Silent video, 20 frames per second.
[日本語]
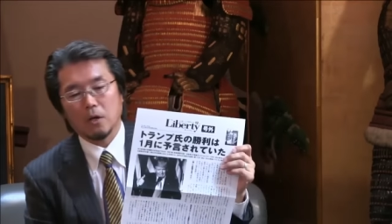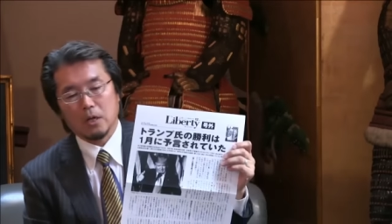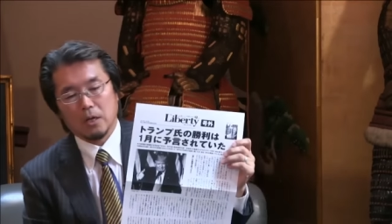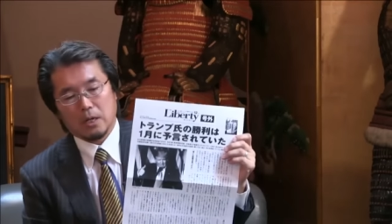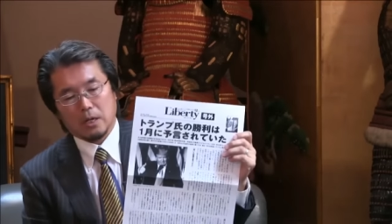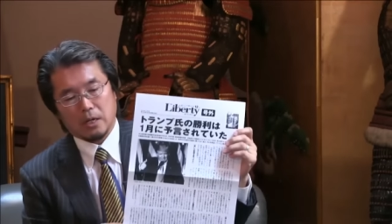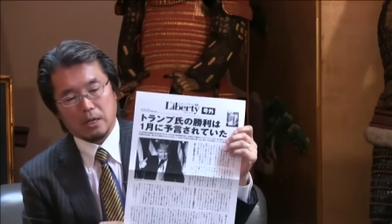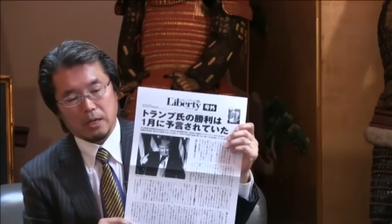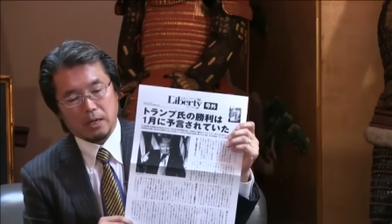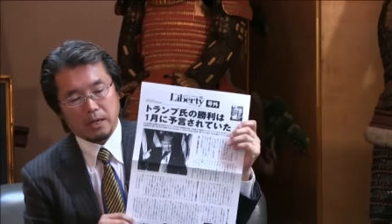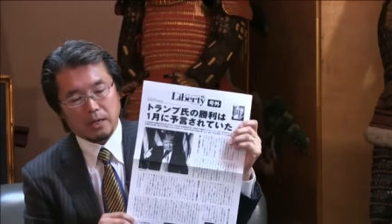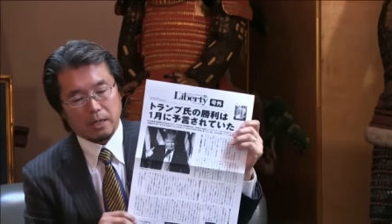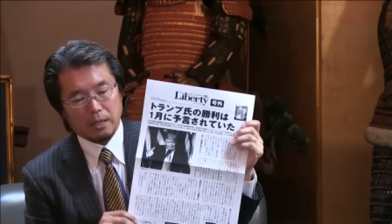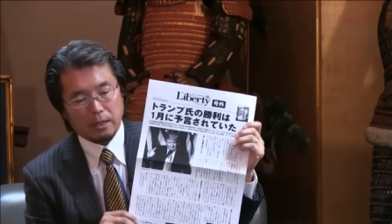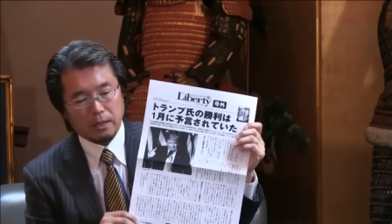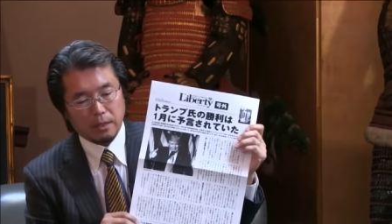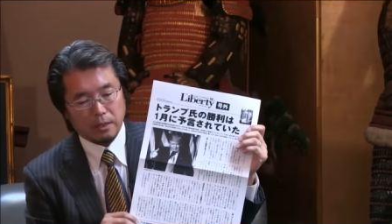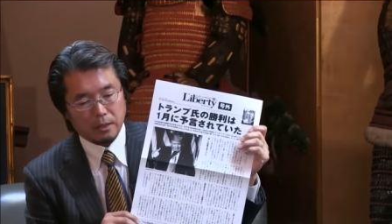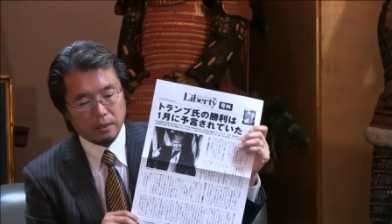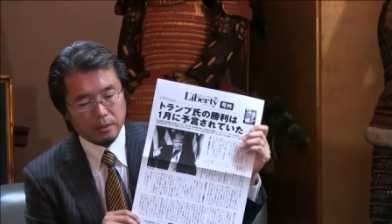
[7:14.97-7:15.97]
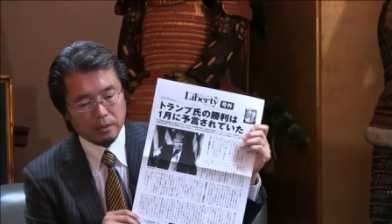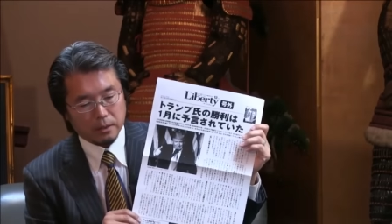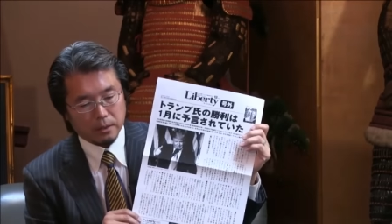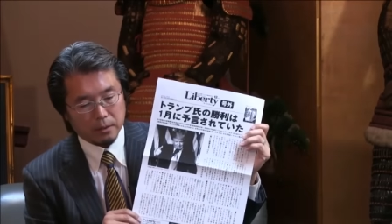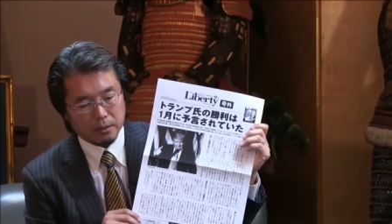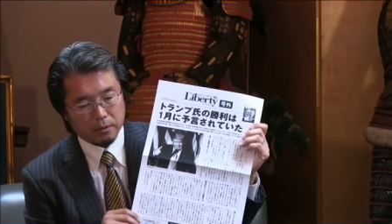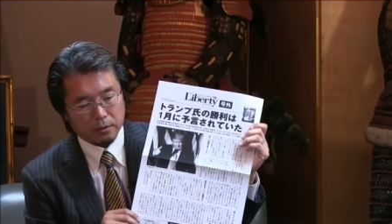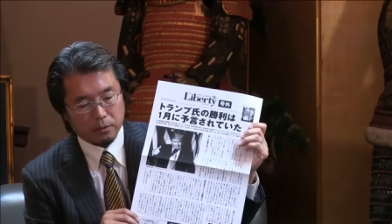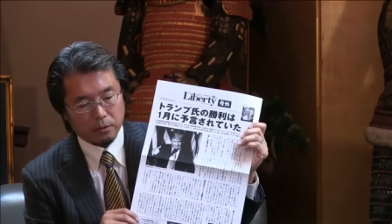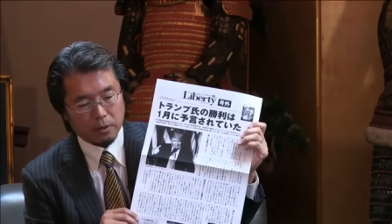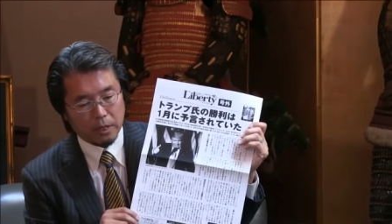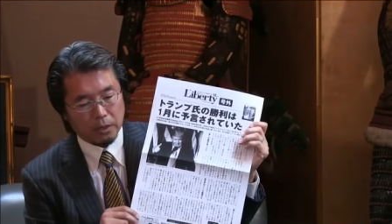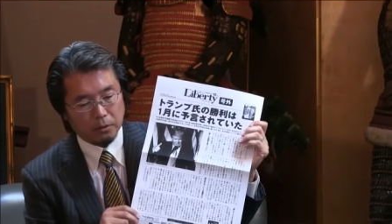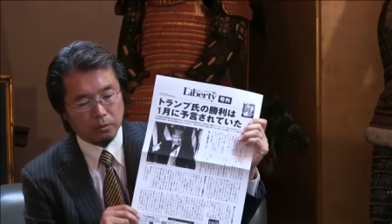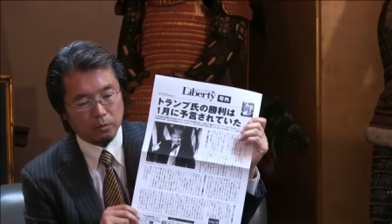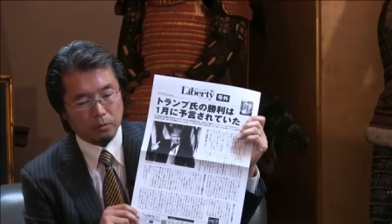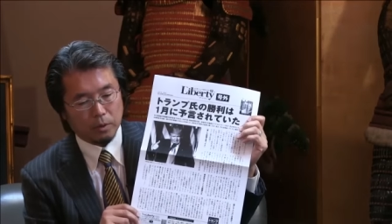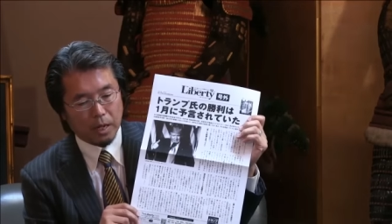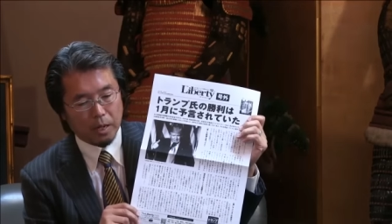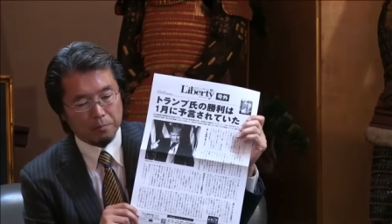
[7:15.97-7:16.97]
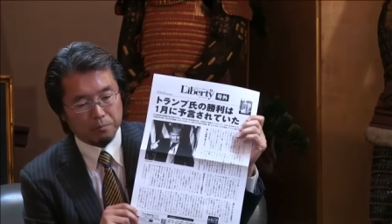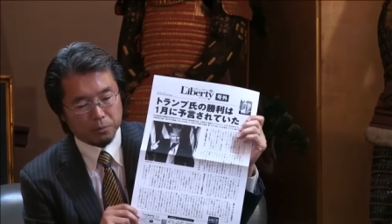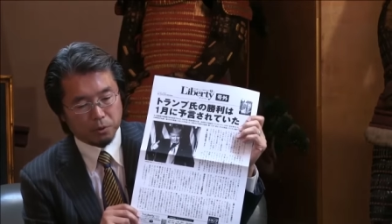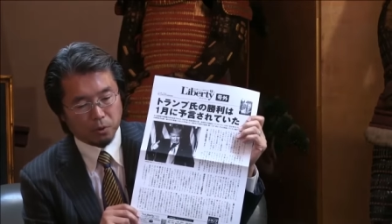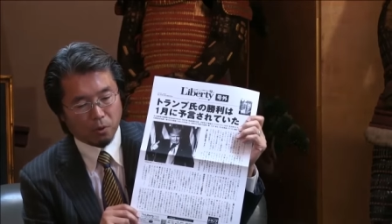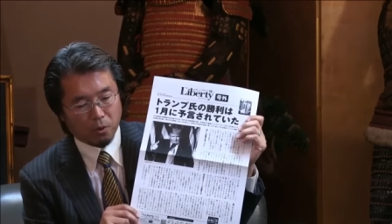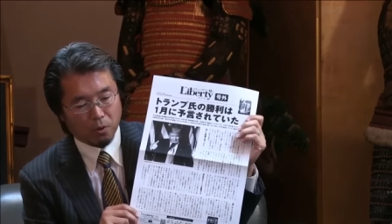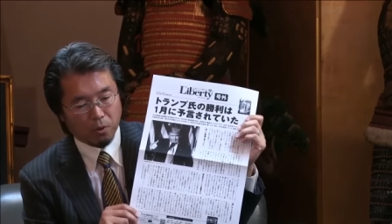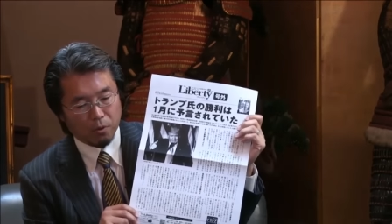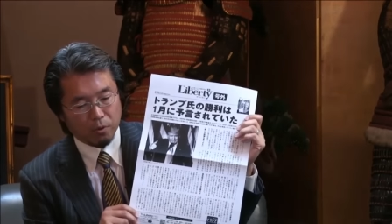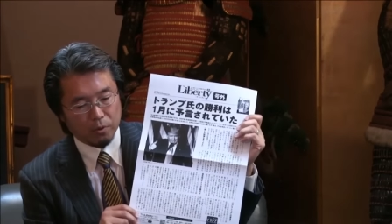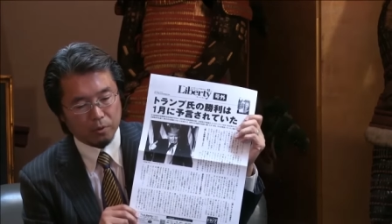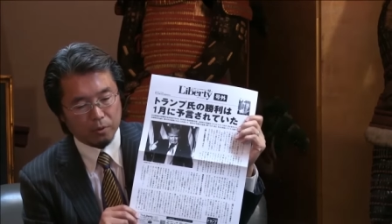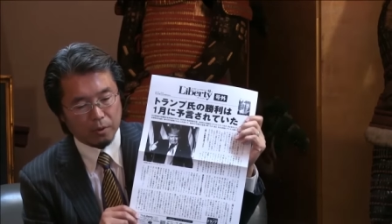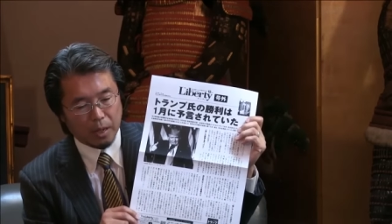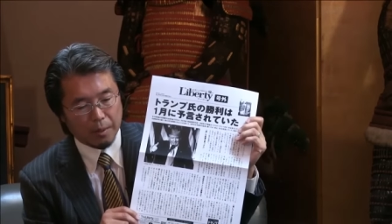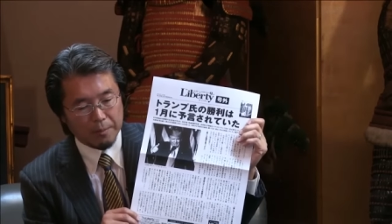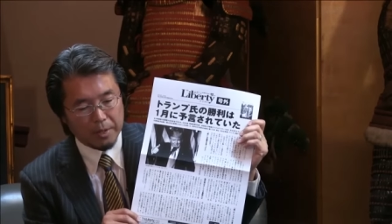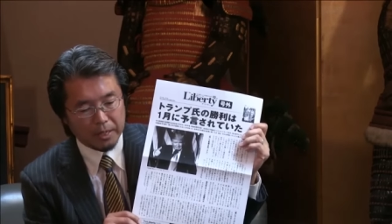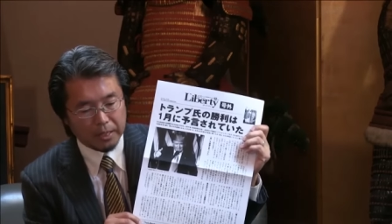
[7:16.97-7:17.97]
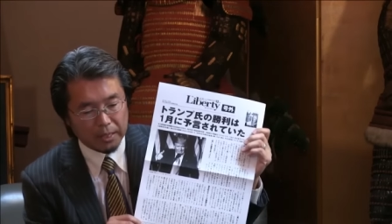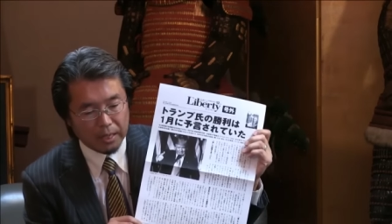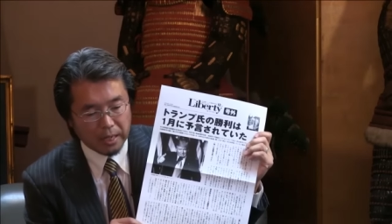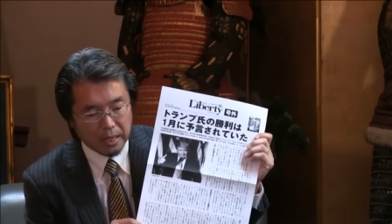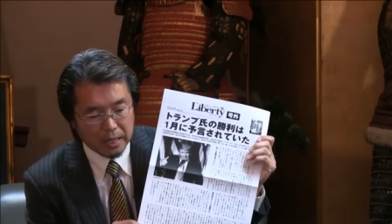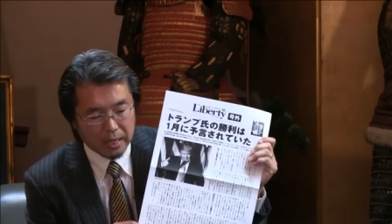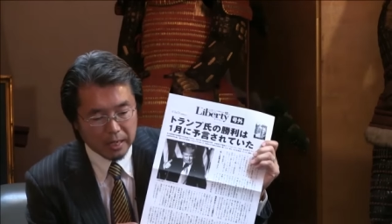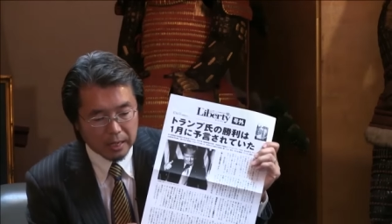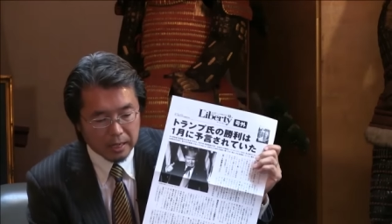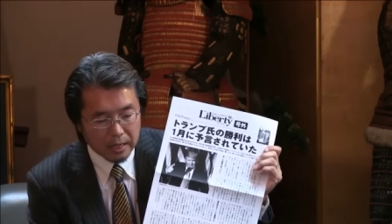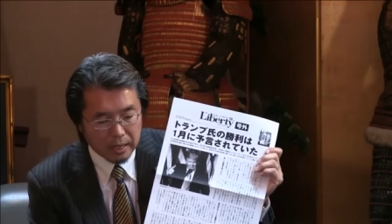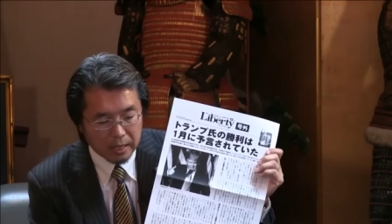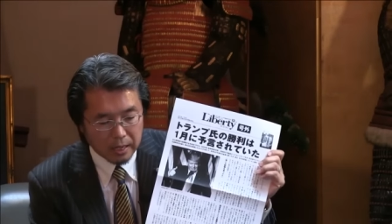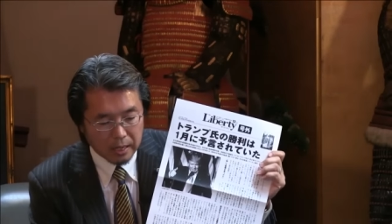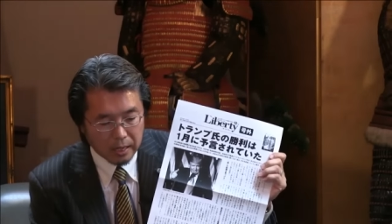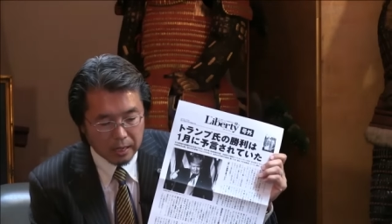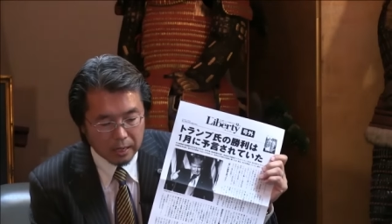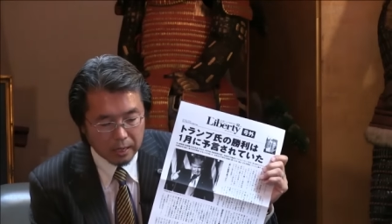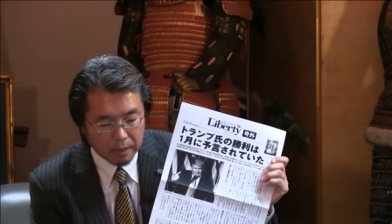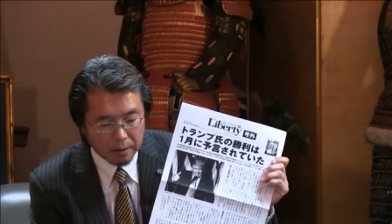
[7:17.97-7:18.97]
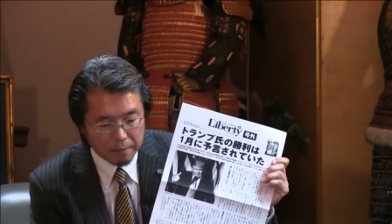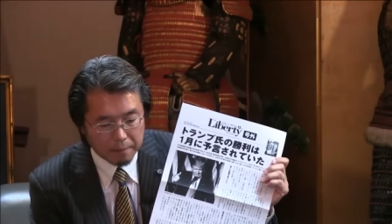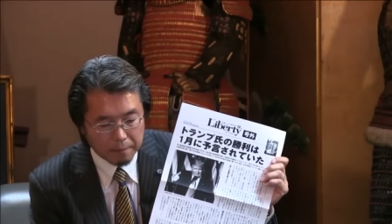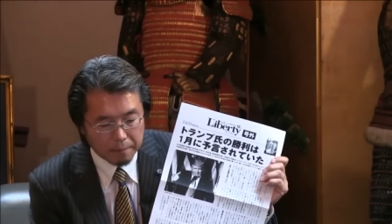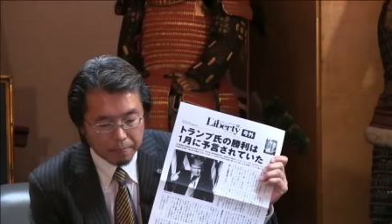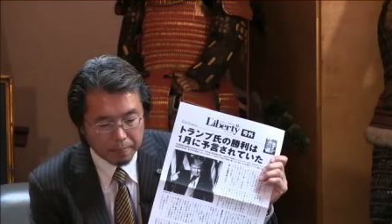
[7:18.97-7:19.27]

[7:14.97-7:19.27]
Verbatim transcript: えー、ドナルド・トランプというアメリカ